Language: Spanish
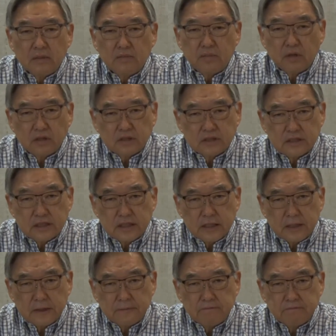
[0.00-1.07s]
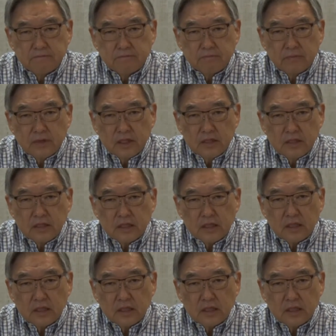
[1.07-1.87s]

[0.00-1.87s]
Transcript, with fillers: Esperamos que cada hermano,